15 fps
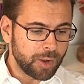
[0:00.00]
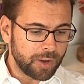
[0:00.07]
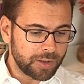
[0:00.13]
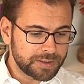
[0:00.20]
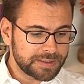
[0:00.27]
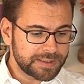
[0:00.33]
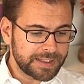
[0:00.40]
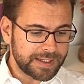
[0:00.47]

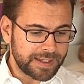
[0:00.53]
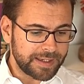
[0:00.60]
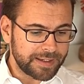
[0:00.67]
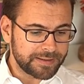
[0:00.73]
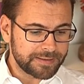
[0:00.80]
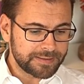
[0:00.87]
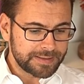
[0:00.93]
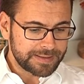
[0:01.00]
ordnete er
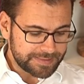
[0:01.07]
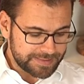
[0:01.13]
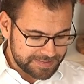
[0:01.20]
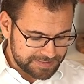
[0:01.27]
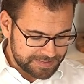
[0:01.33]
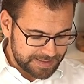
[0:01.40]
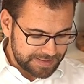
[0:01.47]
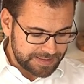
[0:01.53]
an,
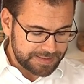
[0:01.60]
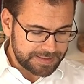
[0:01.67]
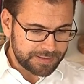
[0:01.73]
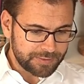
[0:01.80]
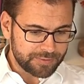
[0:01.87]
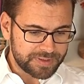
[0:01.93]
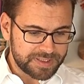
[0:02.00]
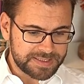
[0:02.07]
dass
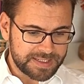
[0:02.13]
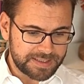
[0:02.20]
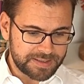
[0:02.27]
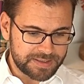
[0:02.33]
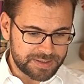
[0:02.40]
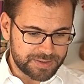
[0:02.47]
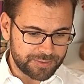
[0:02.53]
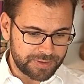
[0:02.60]
derjenige unter
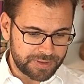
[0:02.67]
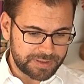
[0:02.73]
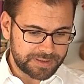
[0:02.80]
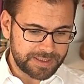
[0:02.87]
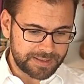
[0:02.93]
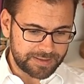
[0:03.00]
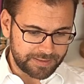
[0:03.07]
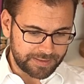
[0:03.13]
seinen
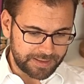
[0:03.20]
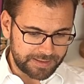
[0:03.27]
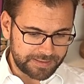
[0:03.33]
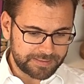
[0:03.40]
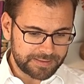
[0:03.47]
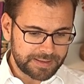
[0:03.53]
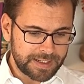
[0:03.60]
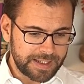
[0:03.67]
Söhnen, der den
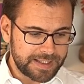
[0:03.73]
Ring,